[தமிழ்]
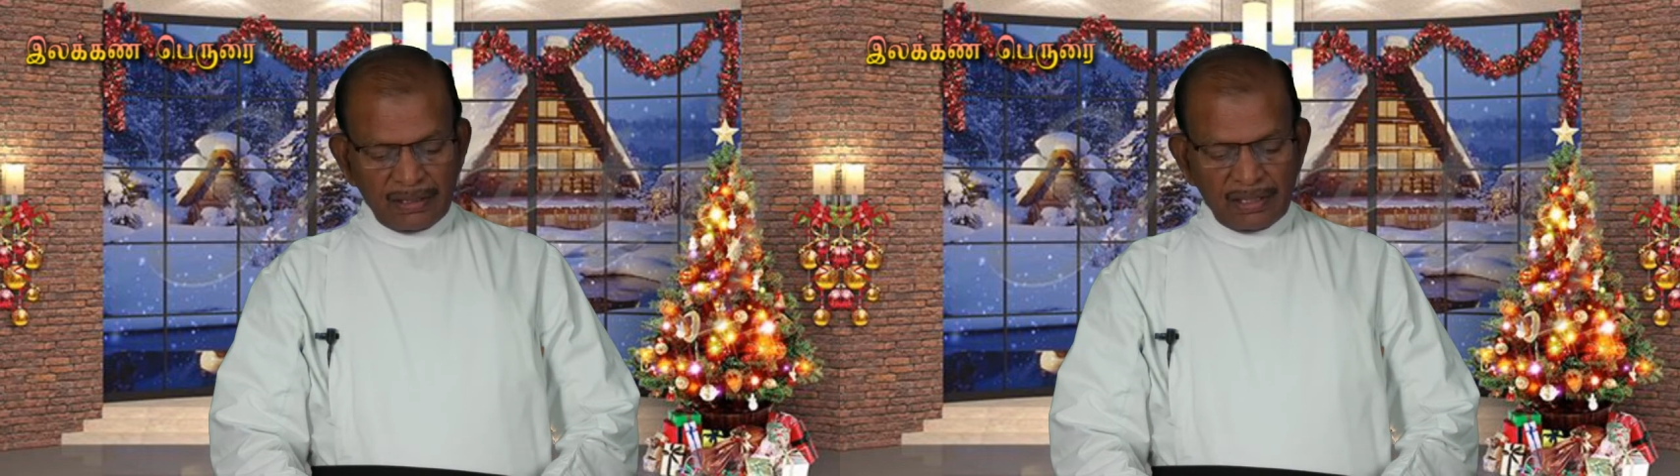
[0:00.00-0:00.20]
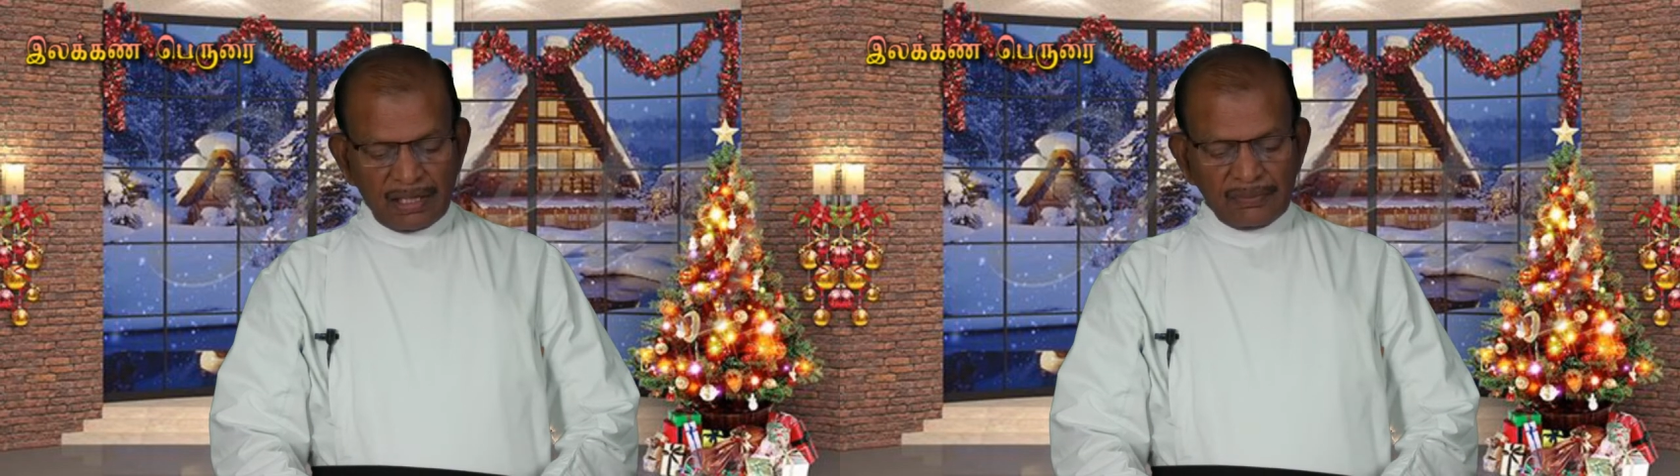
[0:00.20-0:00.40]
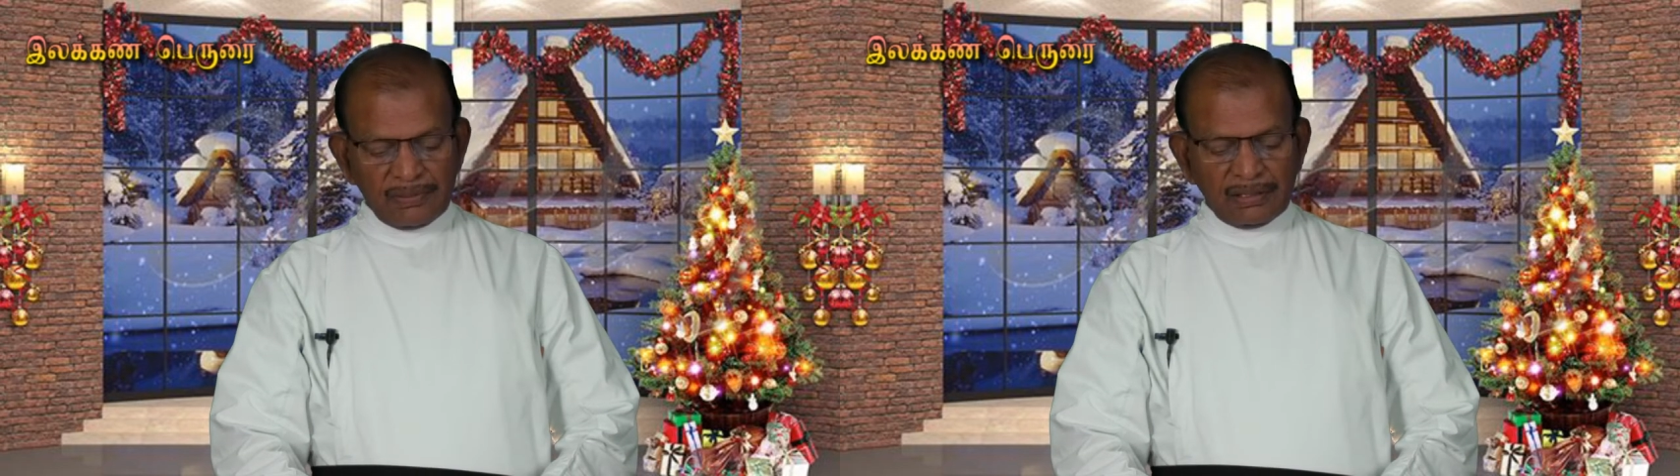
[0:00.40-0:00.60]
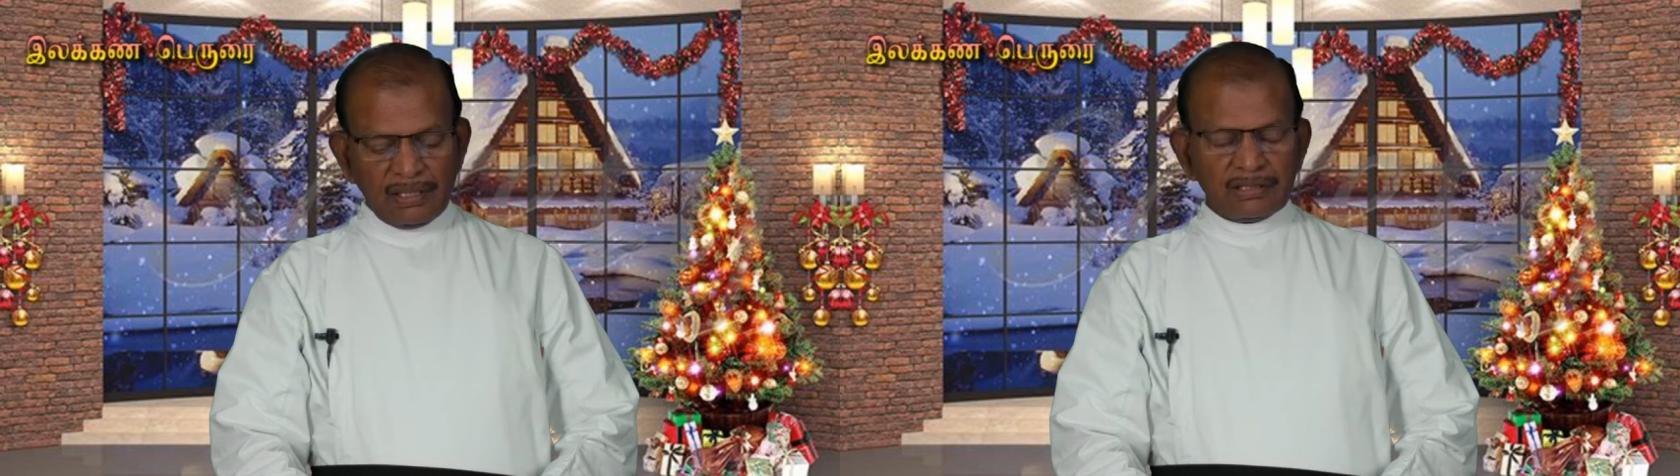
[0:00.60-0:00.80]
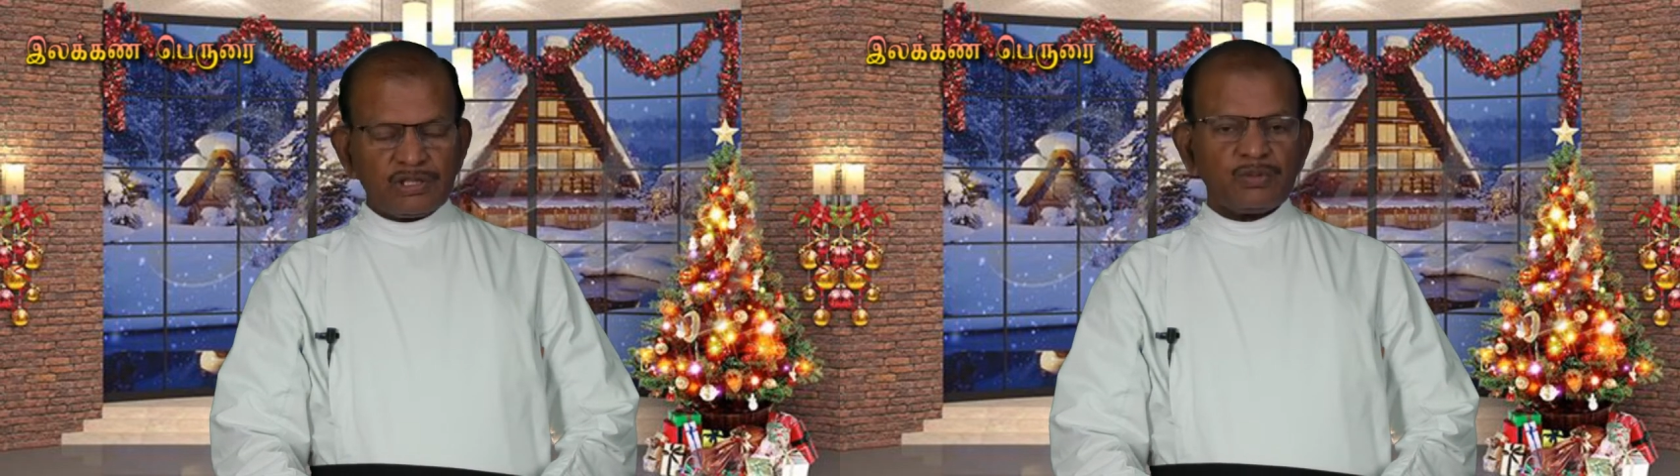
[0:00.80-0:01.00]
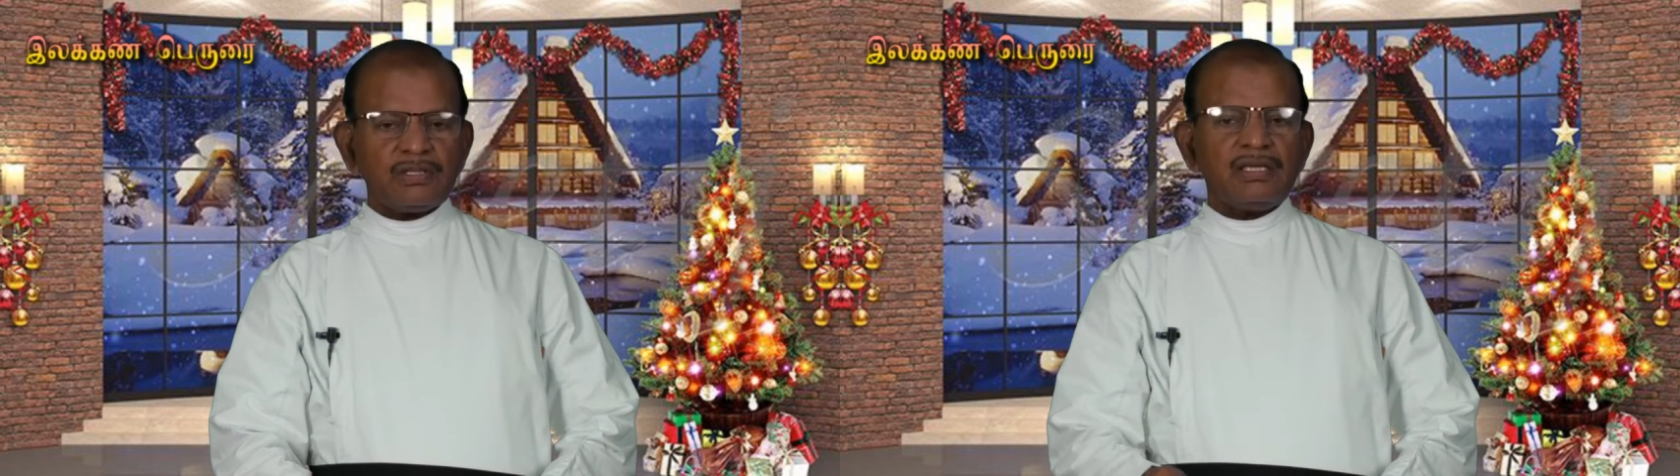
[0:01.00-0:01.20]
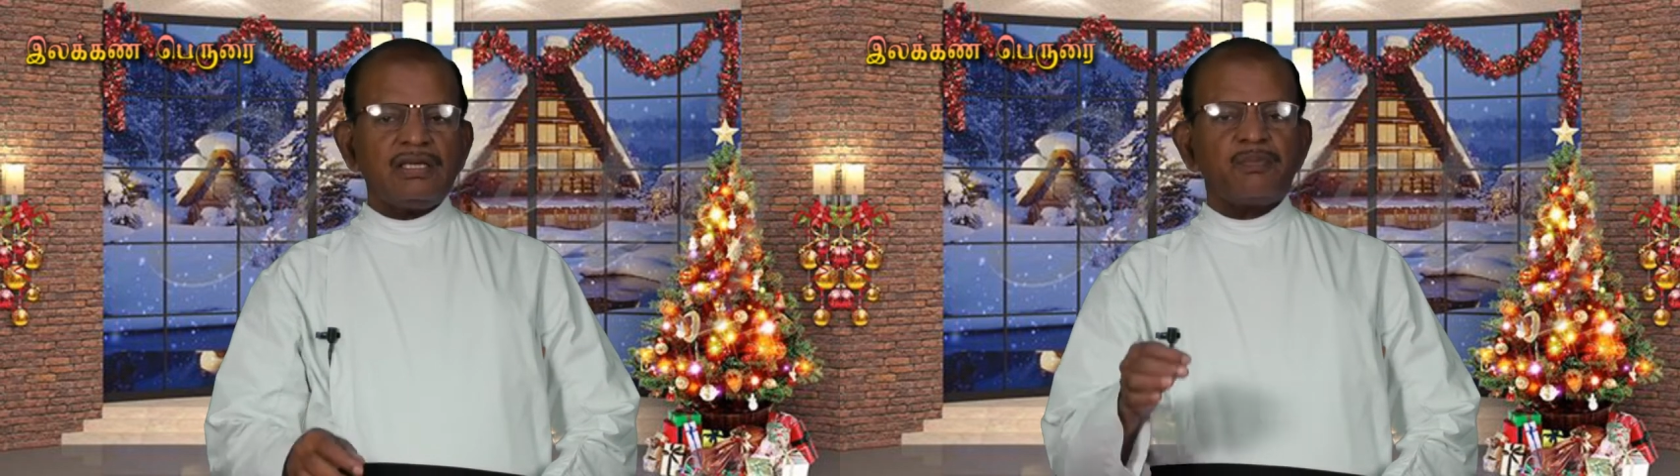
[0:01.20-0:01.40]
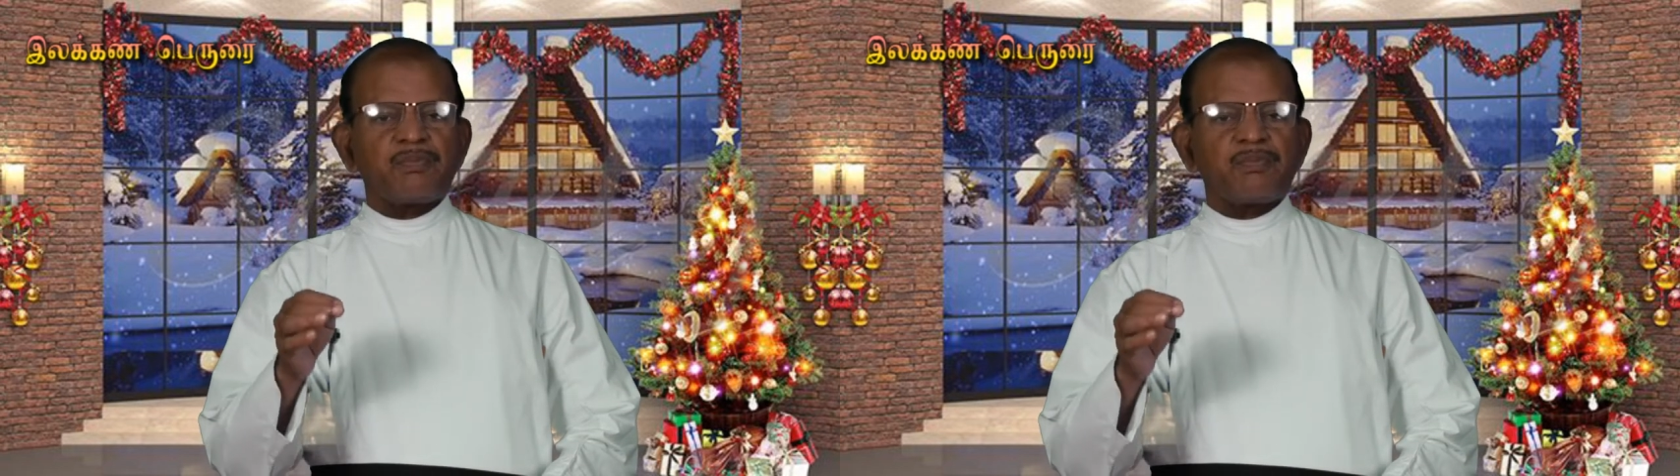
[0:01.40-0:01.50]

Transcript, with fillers: இறைவன் இயேசுவையே